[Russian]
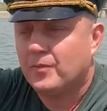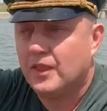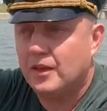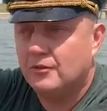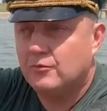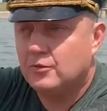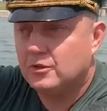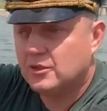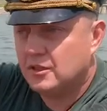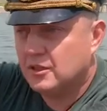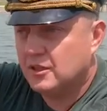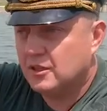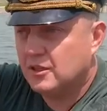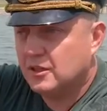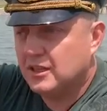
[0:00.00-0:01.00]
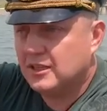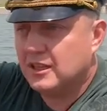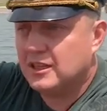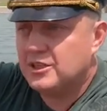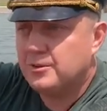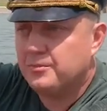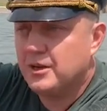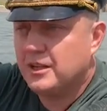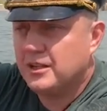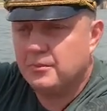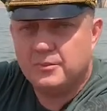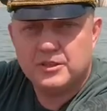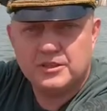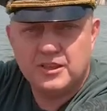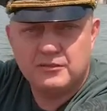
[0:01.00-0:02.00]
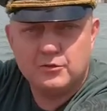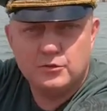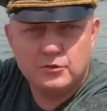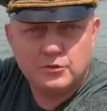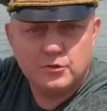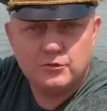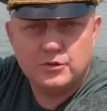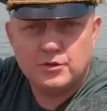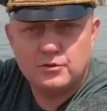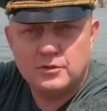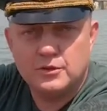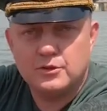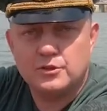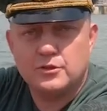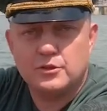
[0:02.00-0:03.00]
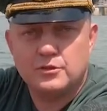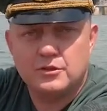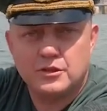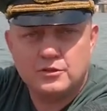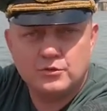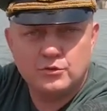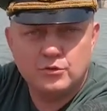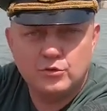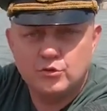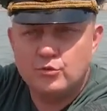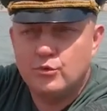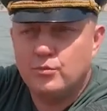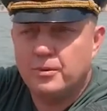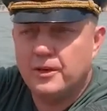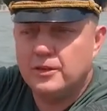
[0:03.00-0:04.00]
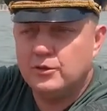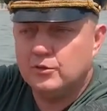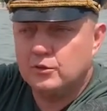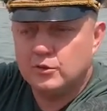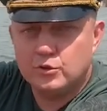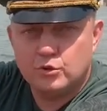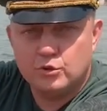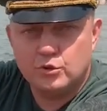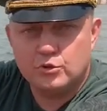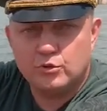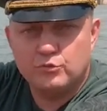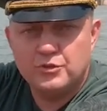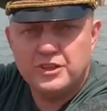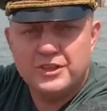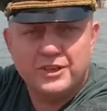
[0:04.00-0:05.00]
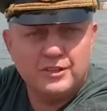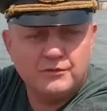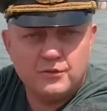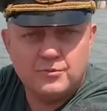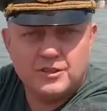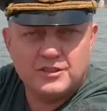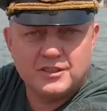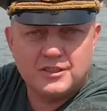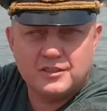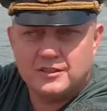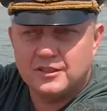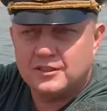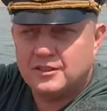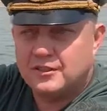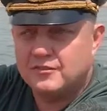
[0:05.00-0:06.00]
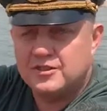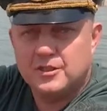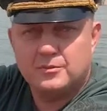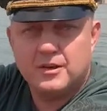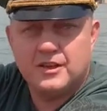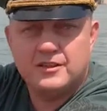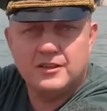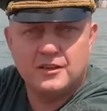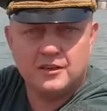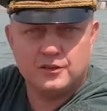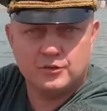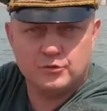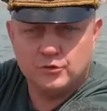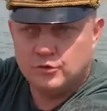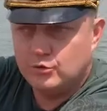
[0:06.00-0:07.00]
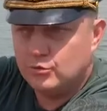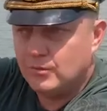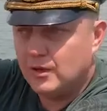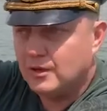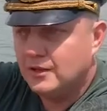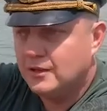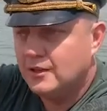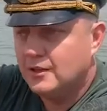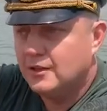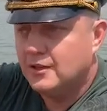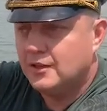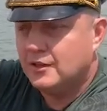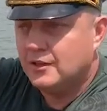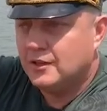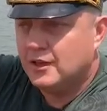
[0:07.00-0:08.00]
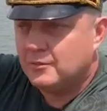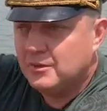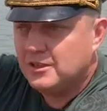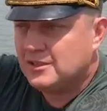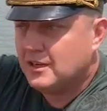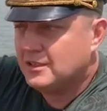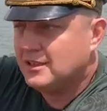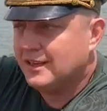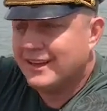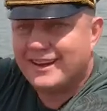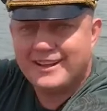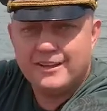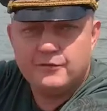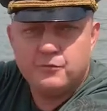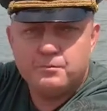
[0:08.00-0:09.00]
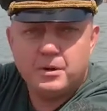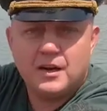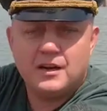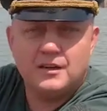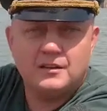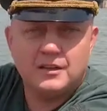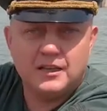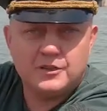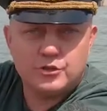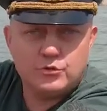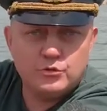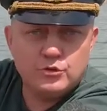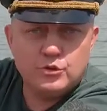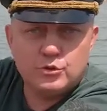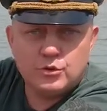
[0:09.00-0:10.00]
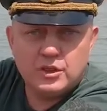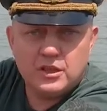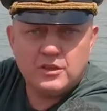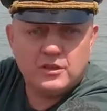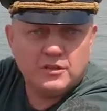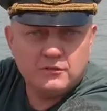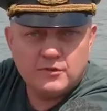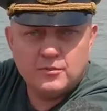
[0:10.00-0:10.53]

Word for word: А вот. А, тогда наша партия поставила условие, что в следующую Государственную Думу пойдет тот, кто выиграет выборы законодательного собрания и городской думы. Администрация Гордеева поклялась, что ни те, ни те